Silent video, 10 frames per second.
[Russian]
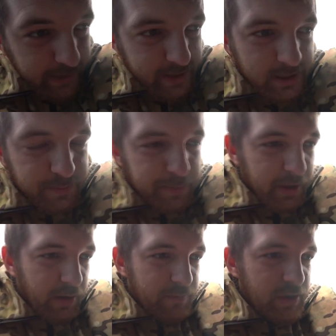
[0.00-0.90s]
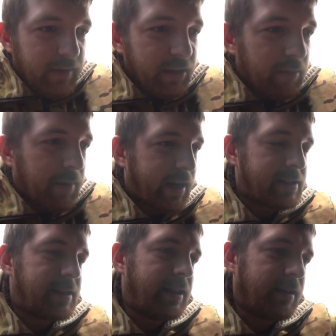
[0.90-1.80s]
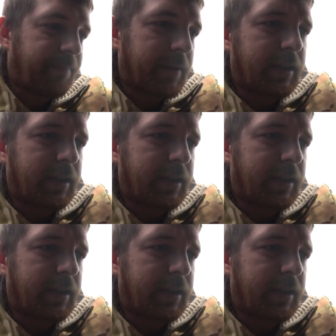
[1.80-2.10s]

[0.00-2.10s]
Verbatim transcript: раз мы берем все в одном магазине,